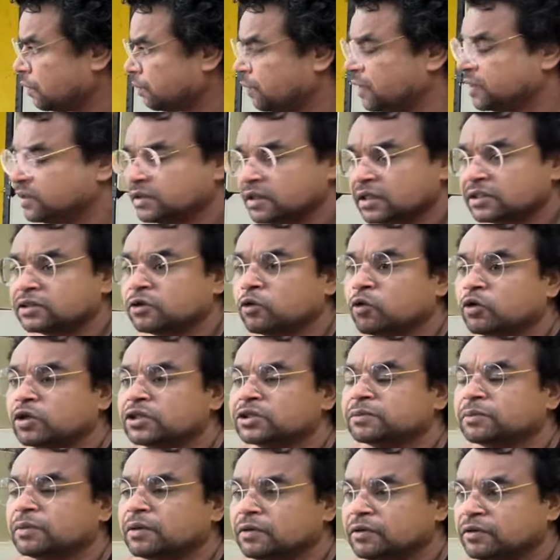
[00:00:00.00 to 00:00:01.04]
भाई दस लोग
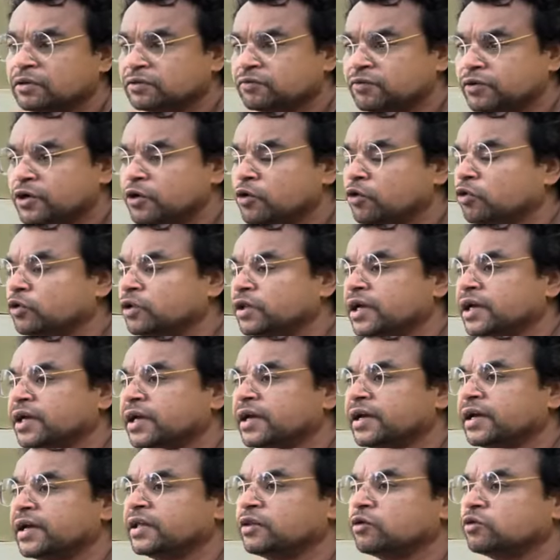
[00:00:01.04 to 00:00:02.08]
इस इस वीडियो को
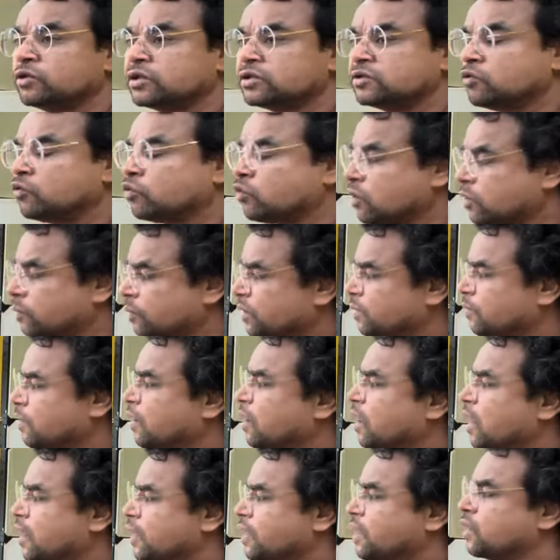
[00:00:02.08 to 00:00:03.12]
देखेंगे तो दस लोगों को
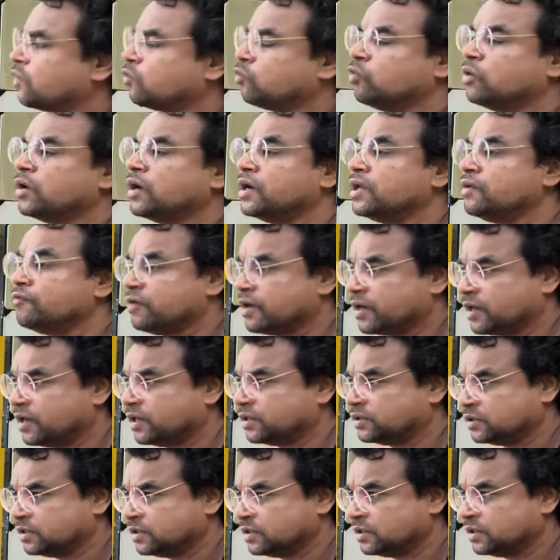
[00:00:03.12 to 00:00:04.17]
हाँ यार कूड़ा नहीं
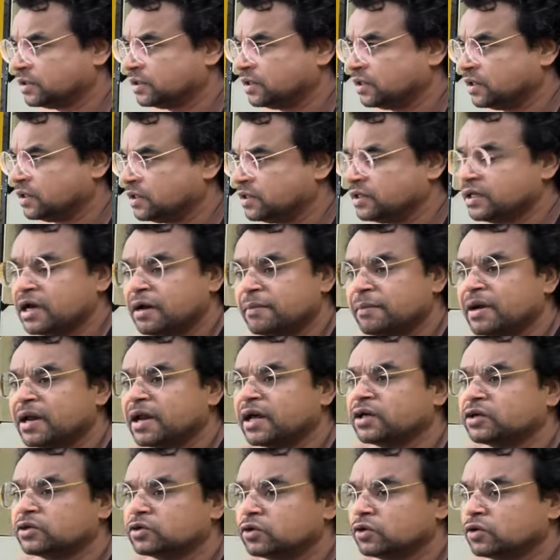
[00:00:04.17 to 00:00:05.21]
फेंकना चाहिए हाँ। ये
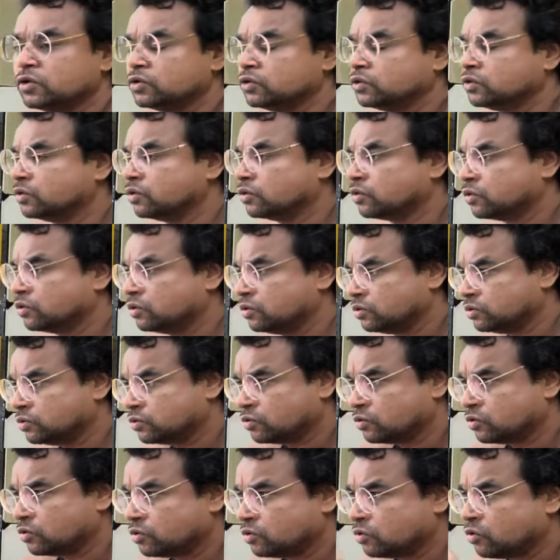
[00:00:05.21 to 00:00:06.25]
हमारा
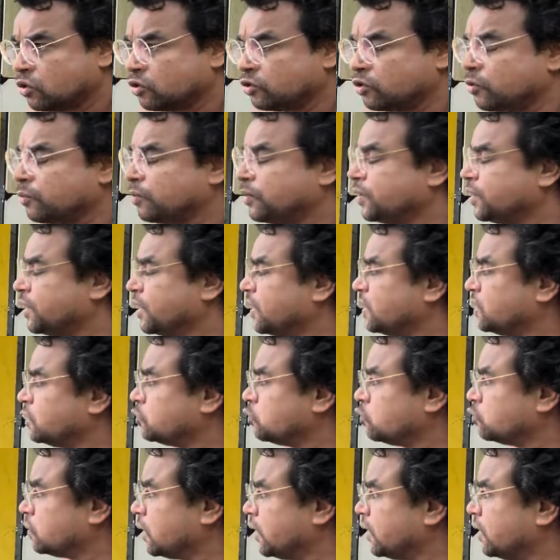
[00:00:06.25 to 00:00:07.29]
कॉन्ट्रीब्यूट है
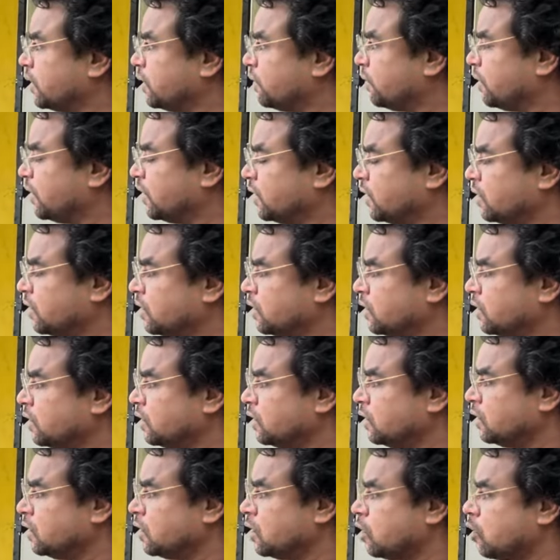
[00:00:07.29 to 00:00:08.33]
सोसाइटी में
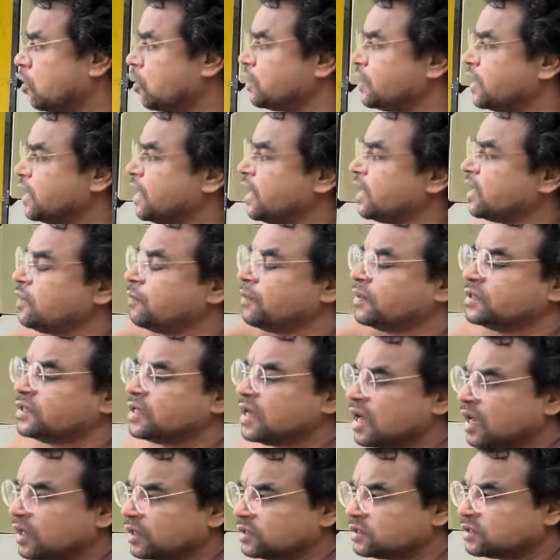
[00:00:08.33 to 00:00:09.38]
और ये रहेगी बात
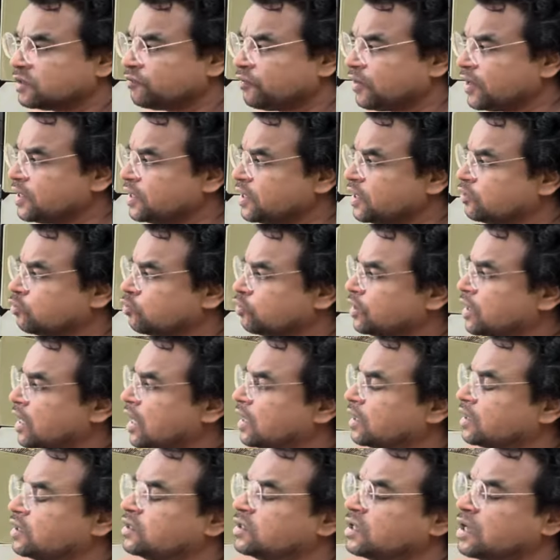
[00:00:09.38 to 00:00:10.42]
यहाँ की सफाई की तो
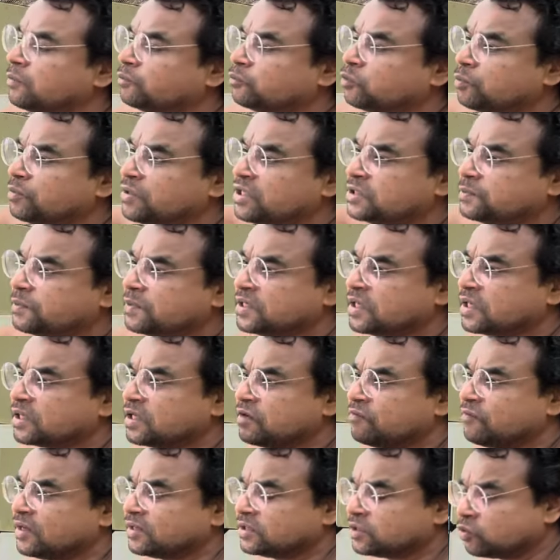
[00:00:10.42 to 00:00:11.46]
यहाँ की हम तो बीच में
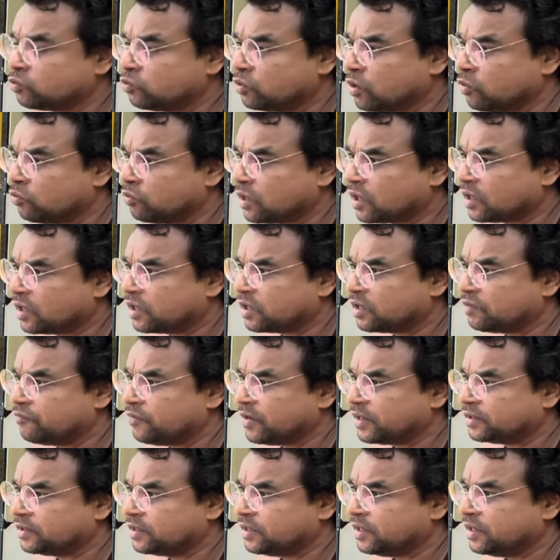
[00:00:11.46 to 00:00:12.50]
जाते हैं वहां से कूड़ा उठा करके
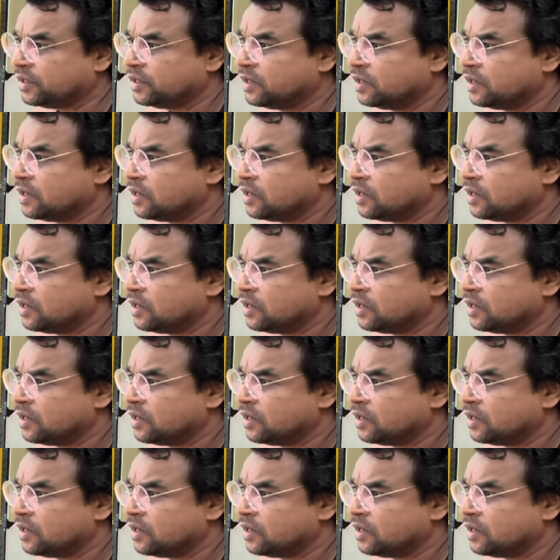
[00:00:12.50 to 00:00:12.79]
फेंकते हैं